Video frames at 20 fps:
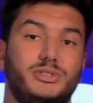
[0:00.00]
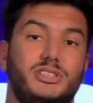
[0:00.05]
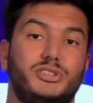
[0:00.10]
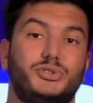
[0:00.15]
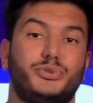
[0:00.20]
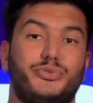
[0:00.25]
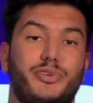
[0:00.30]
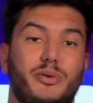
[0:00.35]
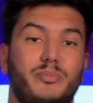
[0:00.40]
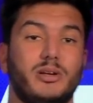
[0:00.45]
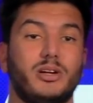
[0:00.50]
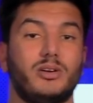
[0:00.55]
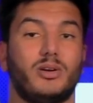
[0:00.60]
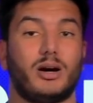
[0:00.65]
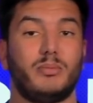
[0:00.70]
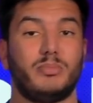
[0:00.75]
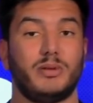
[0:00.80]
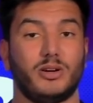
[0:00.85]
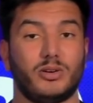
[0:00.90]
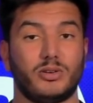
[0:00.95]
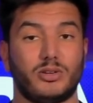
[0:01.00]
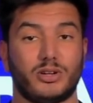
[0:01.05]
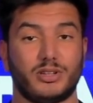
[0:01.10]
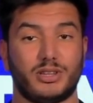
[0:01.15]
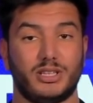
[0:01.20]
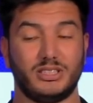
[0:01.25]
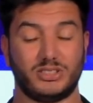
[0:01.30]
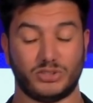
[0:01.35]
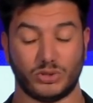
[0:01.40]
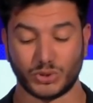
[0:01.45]
et tu fais bien de le rappeler, encore
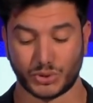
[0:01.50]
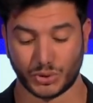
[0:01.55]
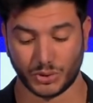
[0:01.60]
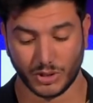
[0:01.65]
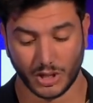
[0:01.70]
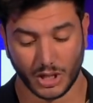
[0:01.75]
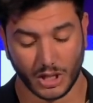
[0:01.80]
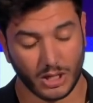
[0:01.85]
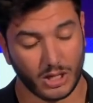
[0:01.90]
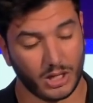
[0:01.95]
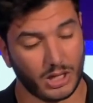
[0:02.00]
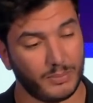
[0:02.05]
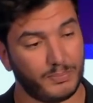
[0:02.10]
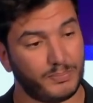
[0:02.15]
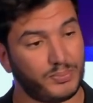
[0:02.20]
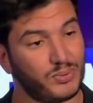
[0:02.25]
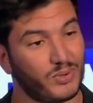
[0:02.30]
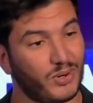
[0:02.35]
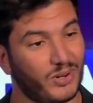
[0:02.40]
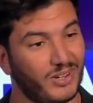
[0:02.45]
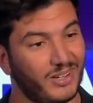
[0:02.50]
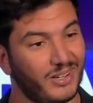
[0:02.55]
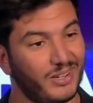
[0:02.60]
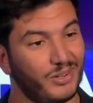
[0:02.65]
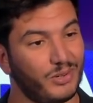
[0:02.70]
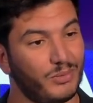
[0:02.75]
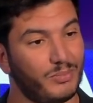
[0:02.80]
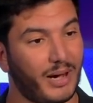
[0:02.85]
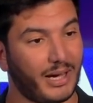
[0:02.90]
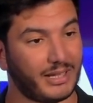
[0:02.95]
des enjeux euh, pour euh,
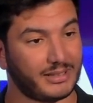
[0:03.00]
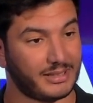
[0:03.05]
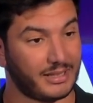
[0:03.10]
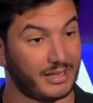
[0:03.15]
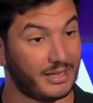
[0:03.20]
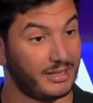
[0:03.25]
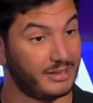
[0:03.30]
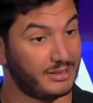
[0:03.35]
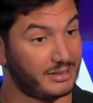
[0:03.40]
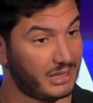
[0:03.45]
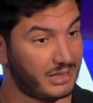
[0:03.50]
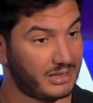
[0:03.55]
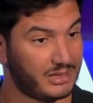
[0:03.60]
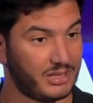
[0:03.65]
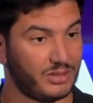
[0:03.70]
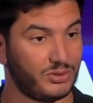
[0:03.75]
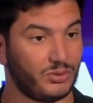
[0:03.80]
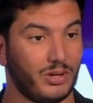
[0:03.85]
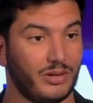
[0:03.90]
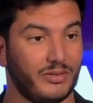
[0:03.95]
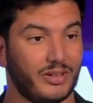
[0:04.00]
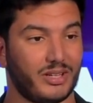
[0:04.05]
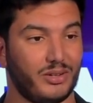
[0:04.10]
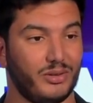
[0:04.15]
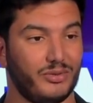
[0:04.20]
le Barça cette saison avec le